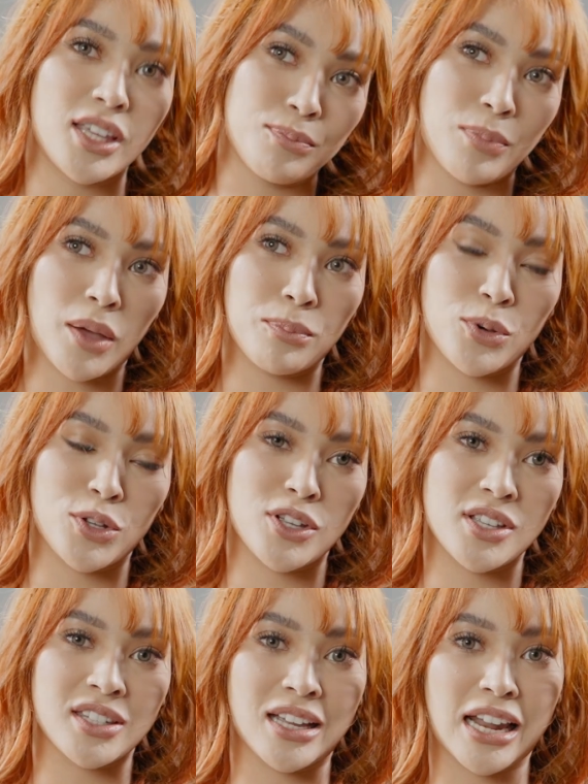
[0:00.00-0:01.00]
impact po
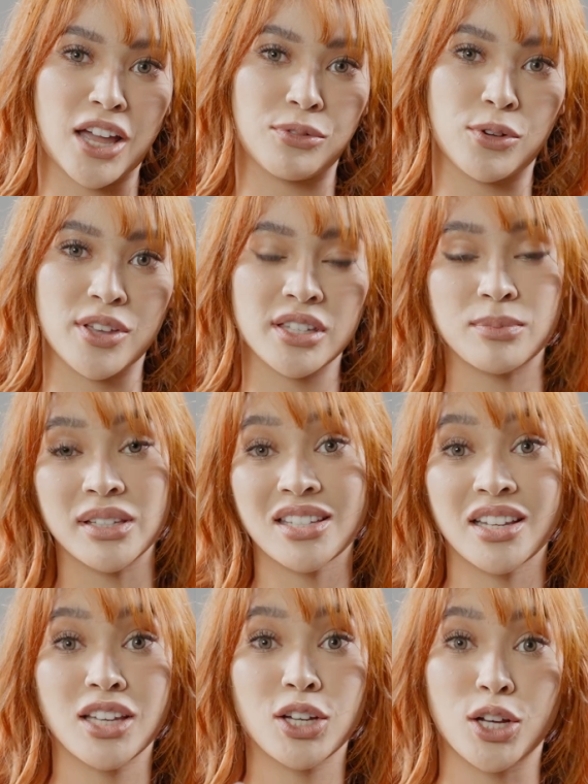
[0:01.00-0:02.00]
nun sa life ko is mas
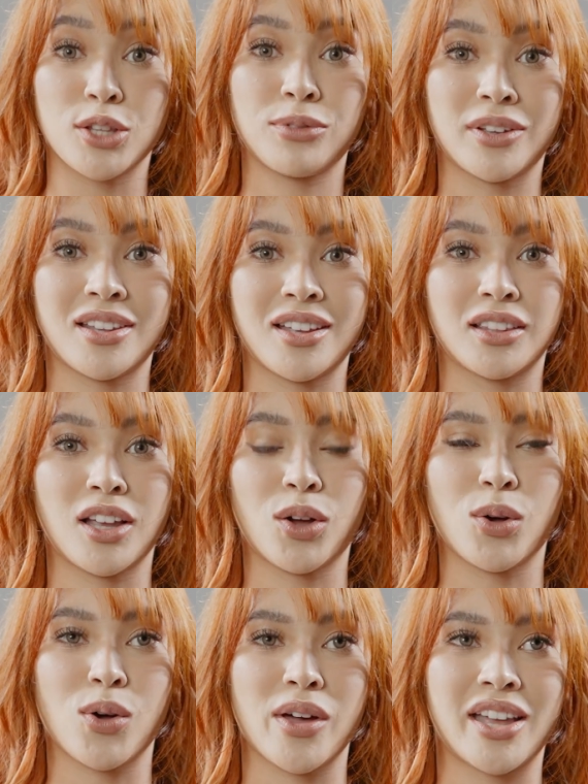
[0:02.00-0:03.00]
naging confident
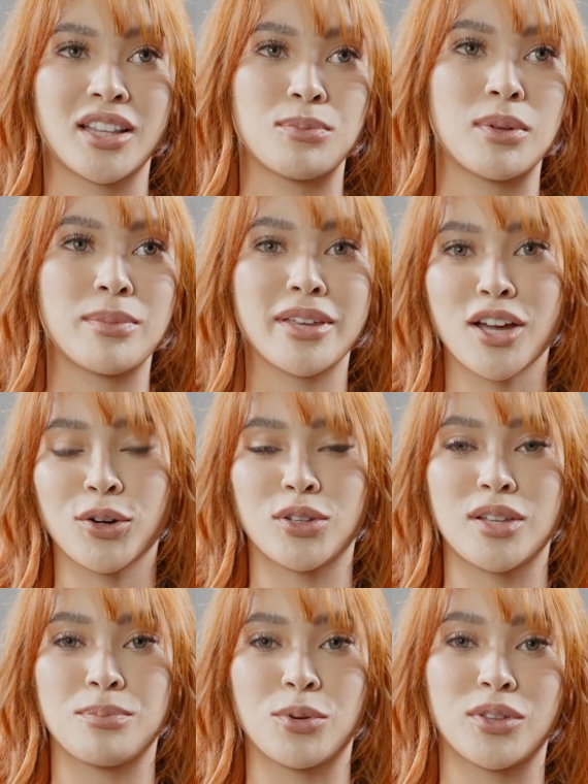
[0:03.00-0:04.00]
ako and nabibigyan ko
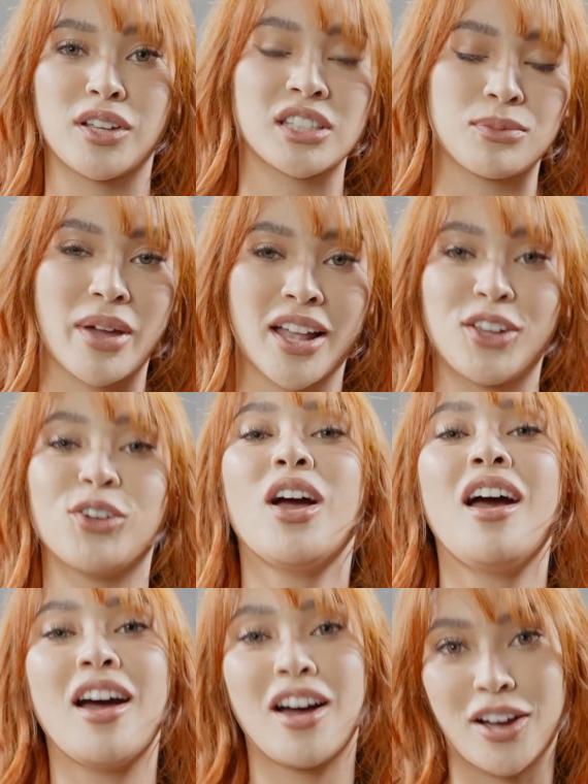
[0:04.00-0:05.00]
din po ng smile yung
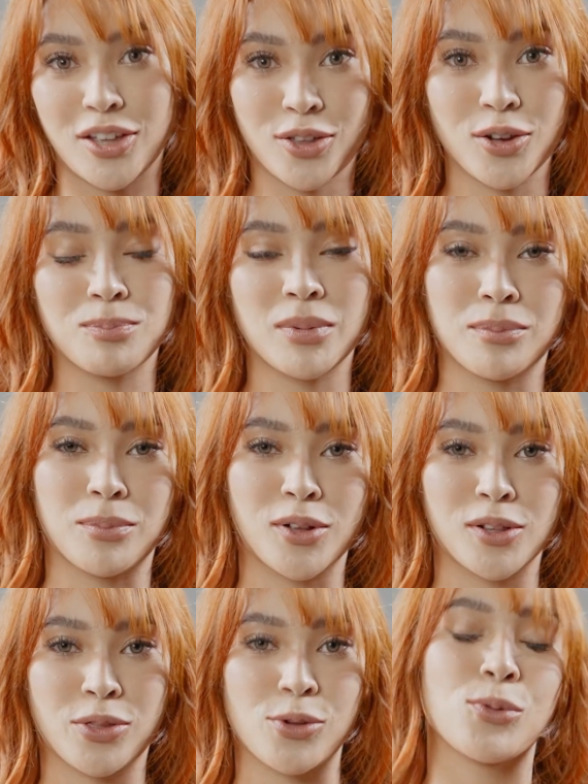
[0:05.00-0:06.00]
other people
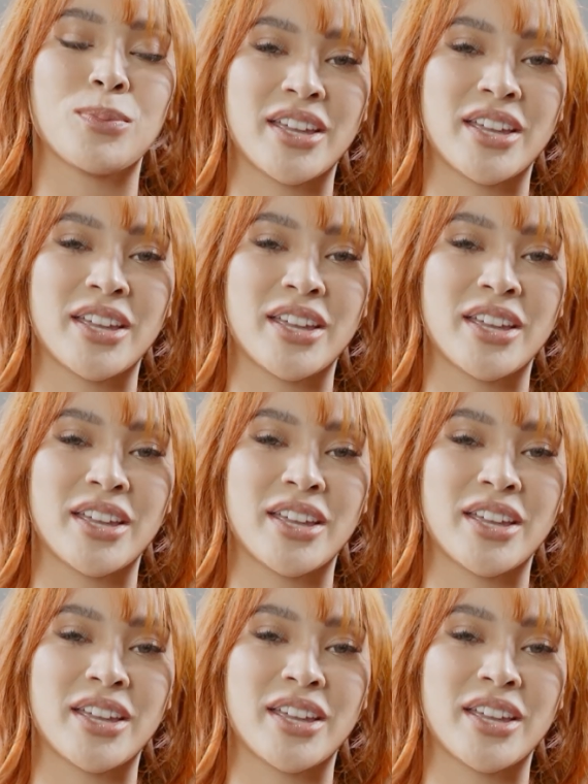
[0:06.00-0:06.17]
through